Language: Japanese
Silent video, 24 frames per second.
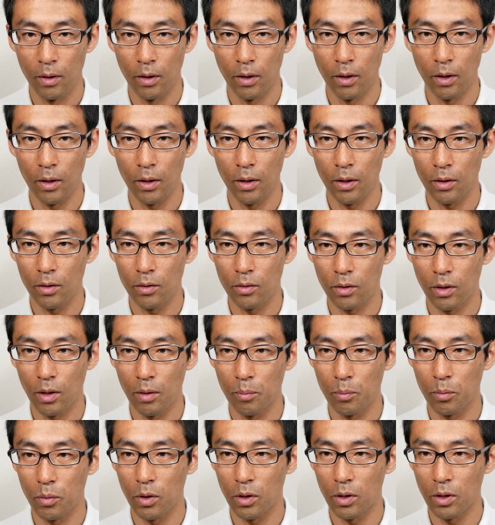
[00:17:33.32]
えっ、ー、と、
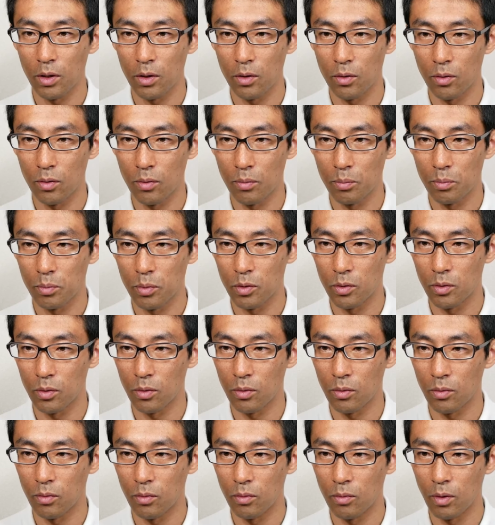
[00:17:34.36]

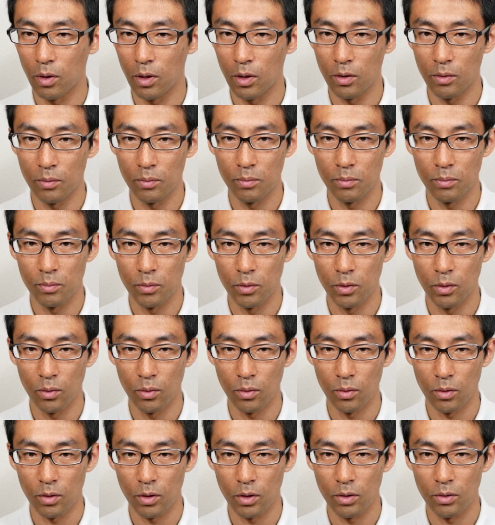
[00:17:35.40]

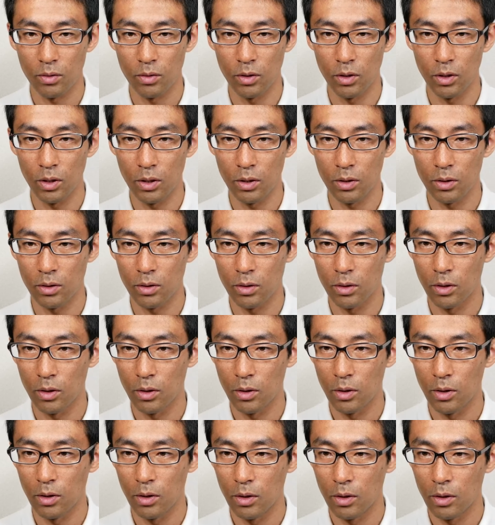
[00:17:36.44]
テンポラリードロップドワイルブロークリエイト、
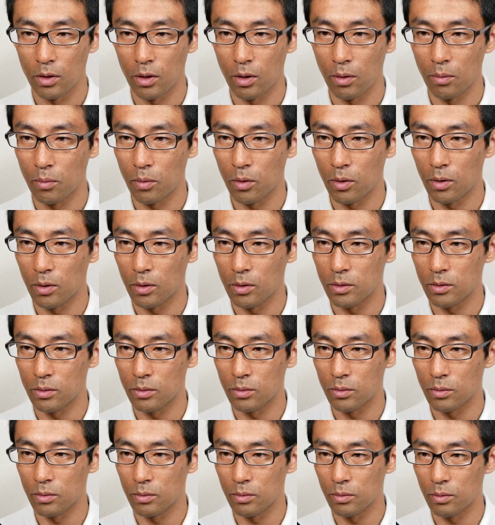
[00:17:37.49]
テンポラリー
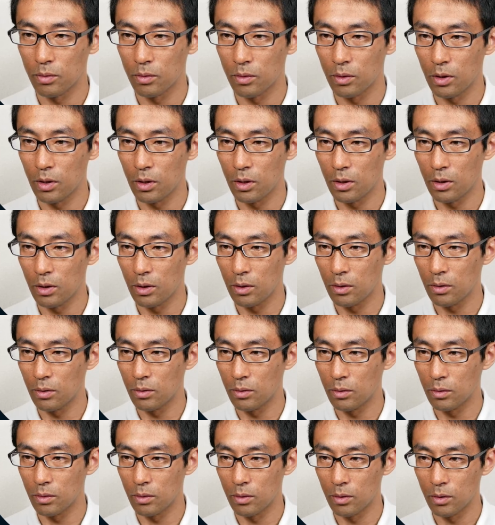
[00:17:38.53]
フリー
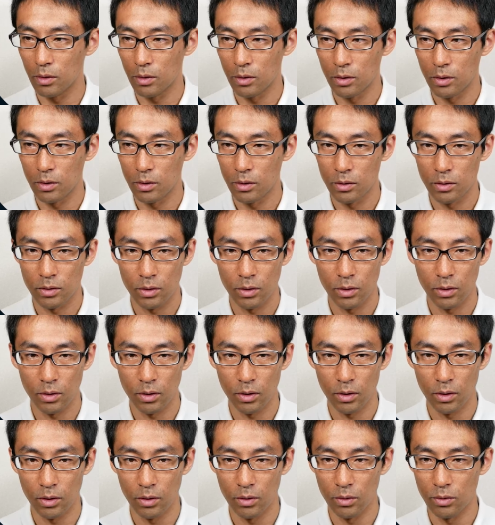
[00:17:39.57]

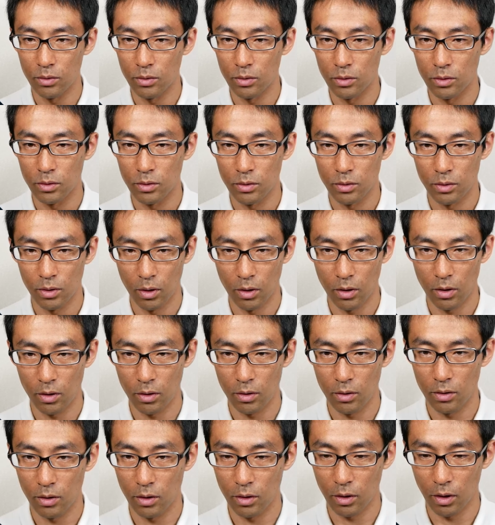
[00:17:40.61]
スティリンユース。あら、
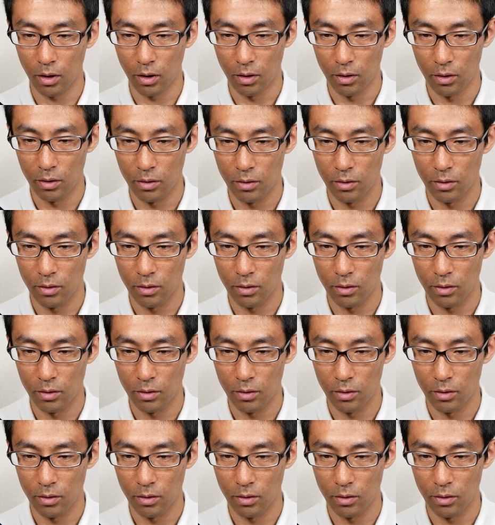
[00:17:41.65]
なんだ。